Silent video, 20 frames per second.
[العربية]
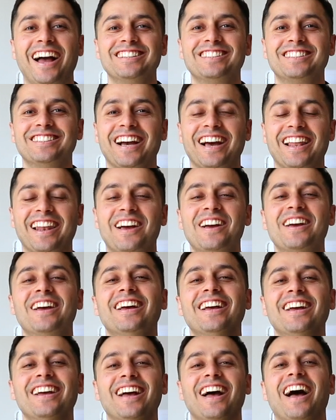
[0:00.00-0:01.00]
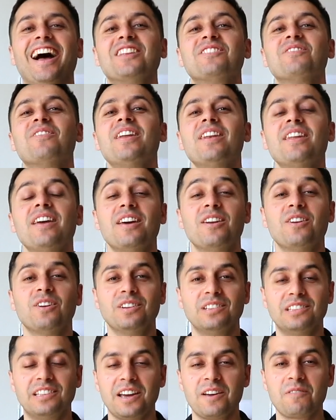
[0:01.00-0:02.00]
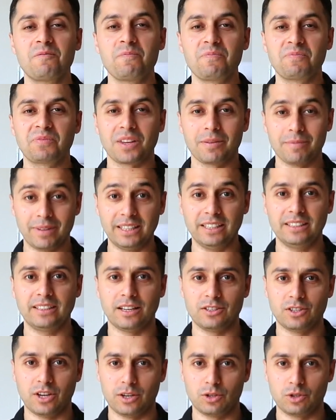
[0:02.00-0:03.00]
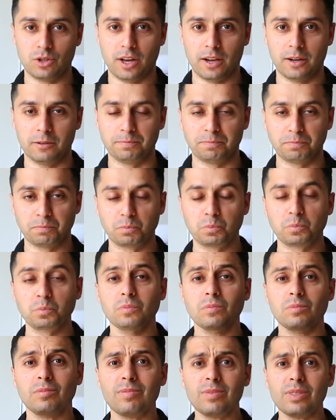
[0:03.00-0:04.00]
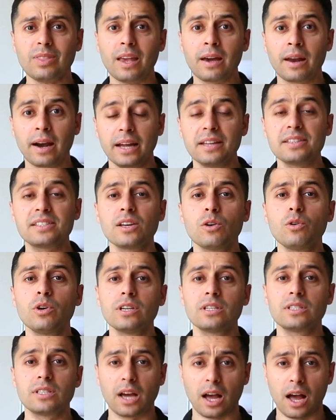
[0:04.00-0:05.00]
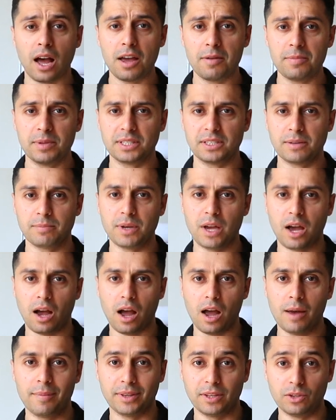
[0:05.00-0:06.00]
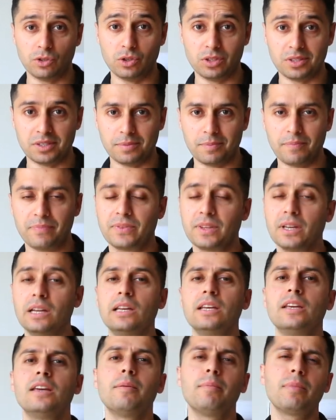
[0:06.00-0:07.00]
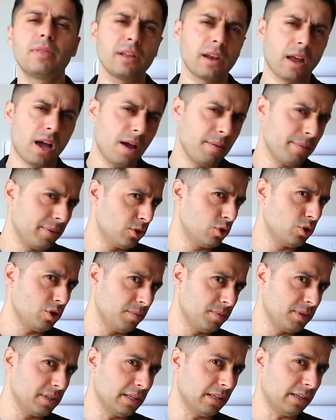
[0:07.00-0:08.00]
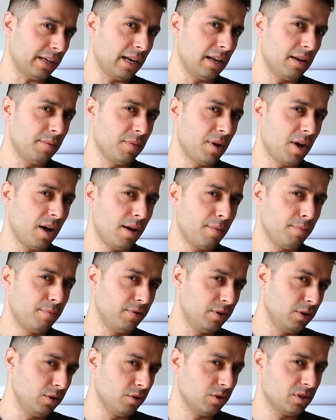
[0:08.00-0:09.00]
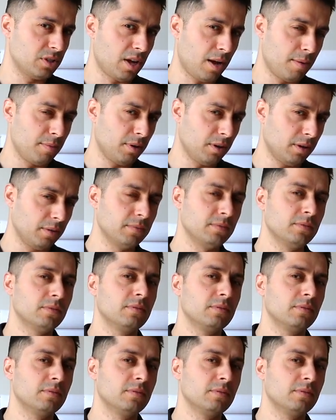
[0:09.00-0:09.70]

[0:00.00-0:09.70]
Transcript: هاي الشغله اتمنى انه انت ما تحتاج هاي الشغله راح نسوي هسه قائمة نسميها قائمة الجسم اللي هي مثل قائمة الشمس اللي تعلمناها بفيديو سابق